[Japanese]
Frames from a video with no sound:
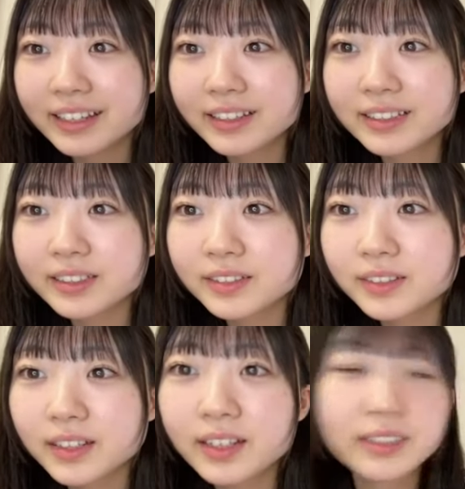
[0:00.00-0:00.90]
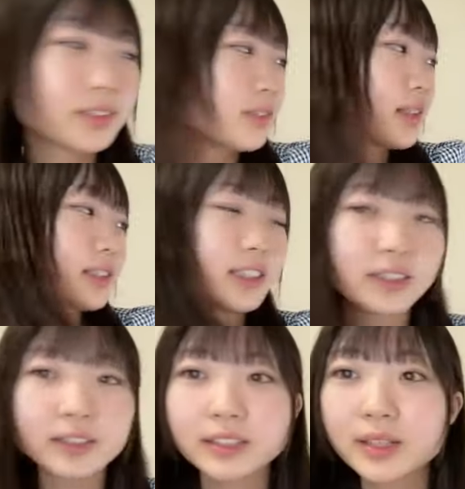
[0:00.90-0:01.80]
キャーさん時がそう活
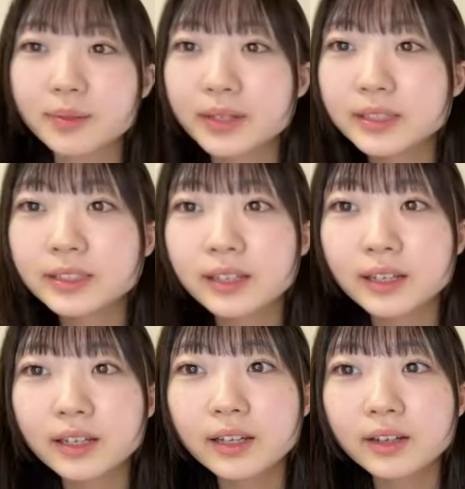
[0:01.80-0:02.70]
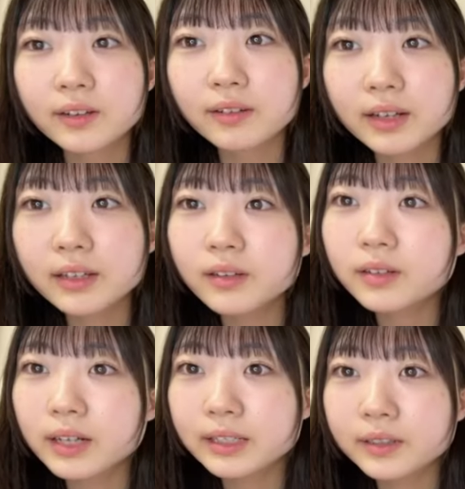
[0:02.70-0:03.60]
躍してますおはようお
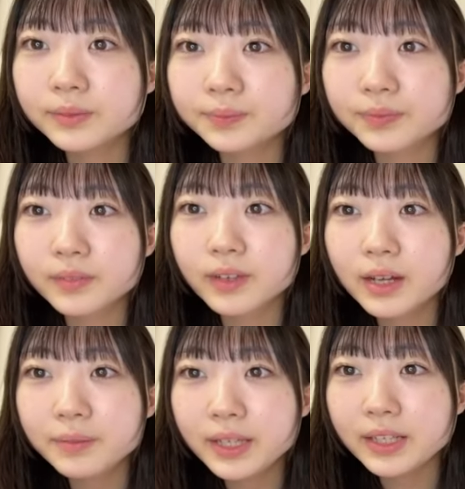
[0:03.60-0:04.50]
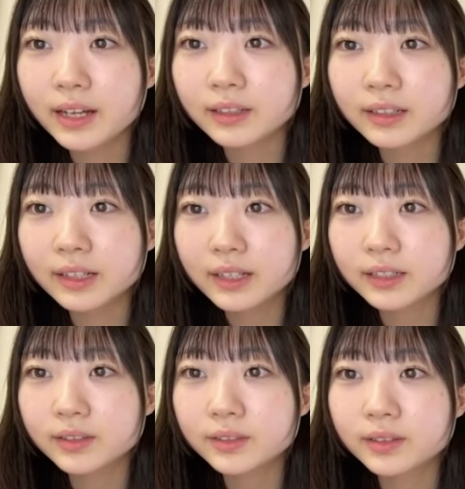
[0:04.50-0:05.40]
はようおはみーたんあり
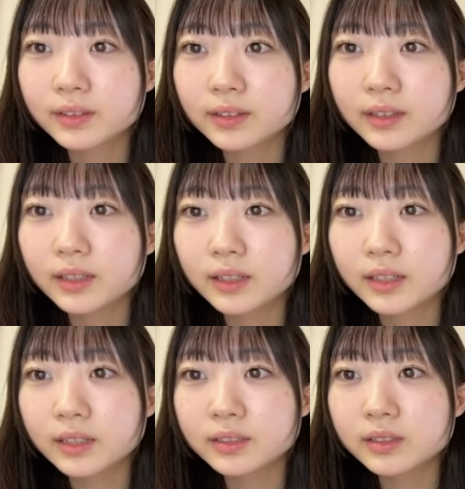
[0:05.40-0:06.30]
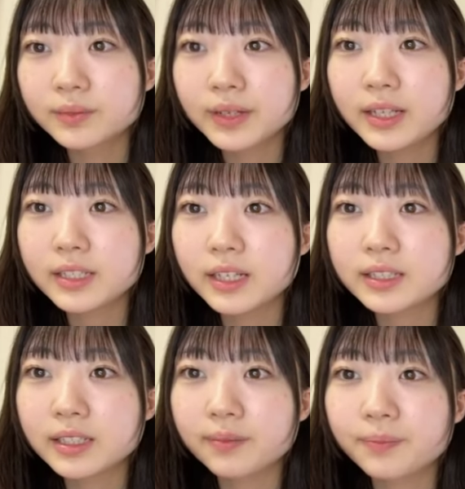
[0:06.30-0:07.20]
がとうそう毎日配
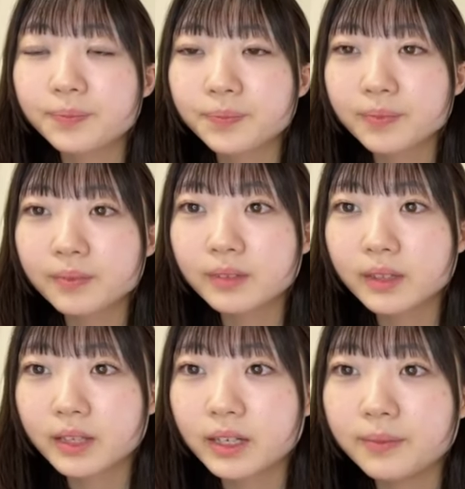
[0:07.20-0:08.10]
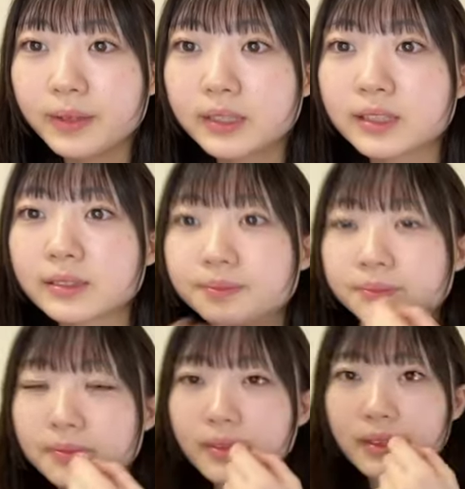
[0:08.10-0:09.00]
信あります
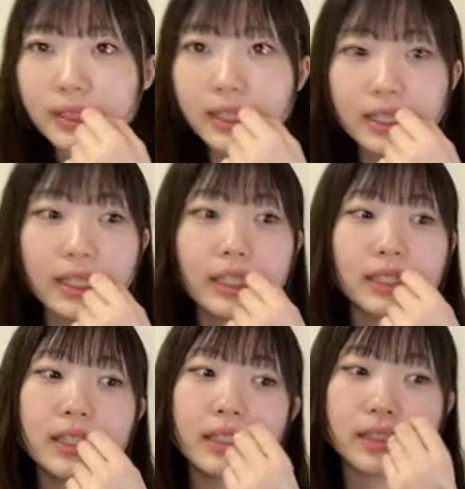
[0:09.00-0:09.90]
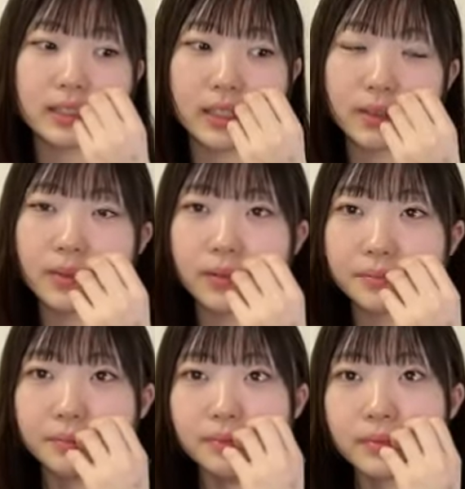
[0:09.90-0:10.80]
なんか1回やってたんですけど
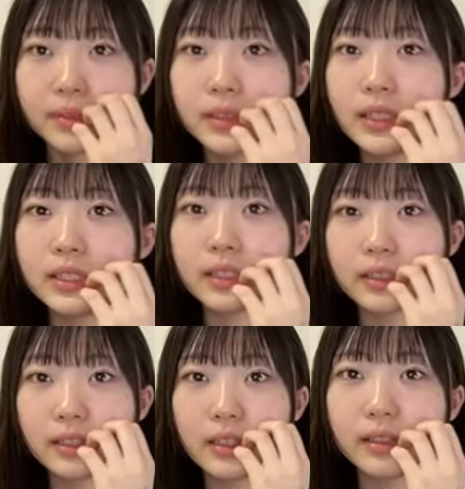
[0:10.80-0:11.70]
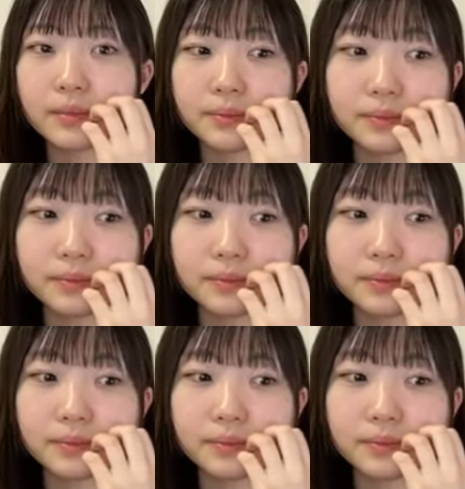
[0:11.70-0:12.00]
途切れちゃって